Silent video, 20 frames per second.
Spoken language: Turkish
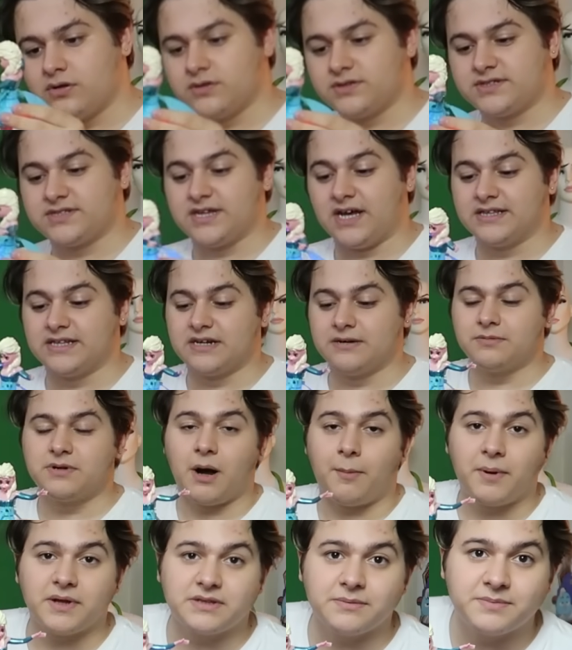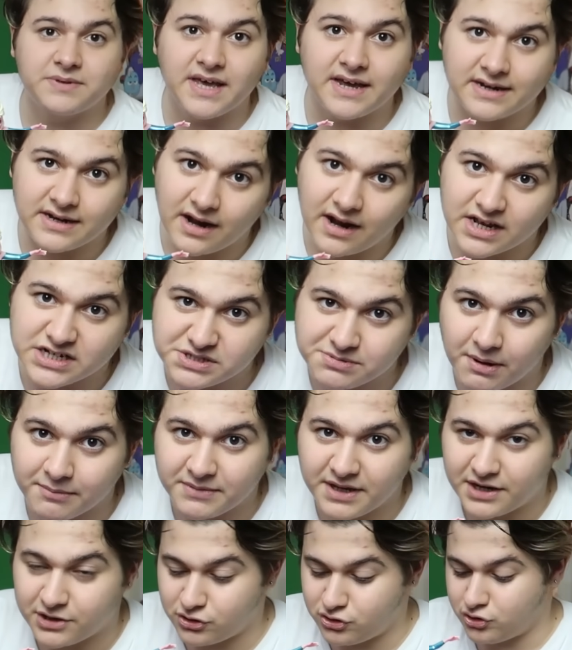Sanırım kapatıp tekrar açmam
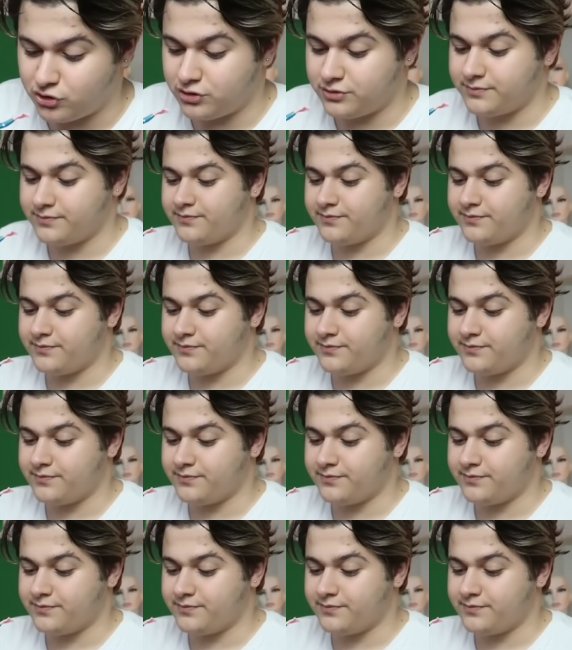gerekiyor.